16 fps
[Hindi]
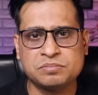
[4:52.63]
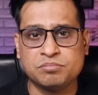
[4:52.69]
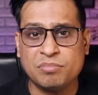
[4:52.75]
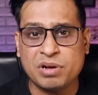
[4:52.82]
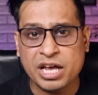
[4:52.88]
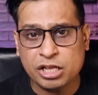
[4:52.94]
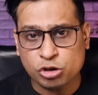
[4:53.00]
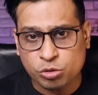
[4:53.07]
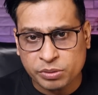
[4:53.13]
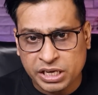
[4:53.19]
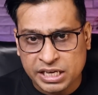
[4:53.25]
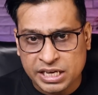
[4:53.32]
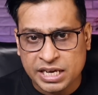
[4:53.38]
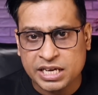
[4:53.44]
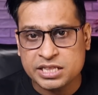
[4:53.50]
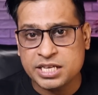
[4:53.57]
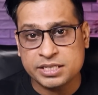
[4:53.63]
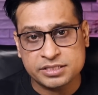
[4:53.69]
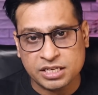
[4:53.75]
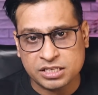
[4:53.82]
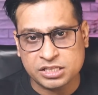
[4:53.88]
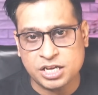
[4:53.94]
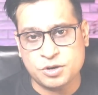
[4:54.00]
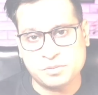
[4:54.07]
मैं तुम्हें यही दे
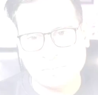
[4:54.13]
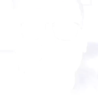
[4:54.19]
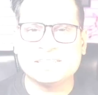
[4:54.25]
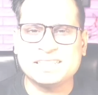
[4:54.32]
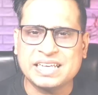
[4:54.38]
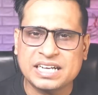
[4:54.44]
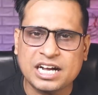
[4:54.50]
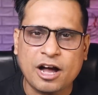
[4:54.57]
सकता हूँ ये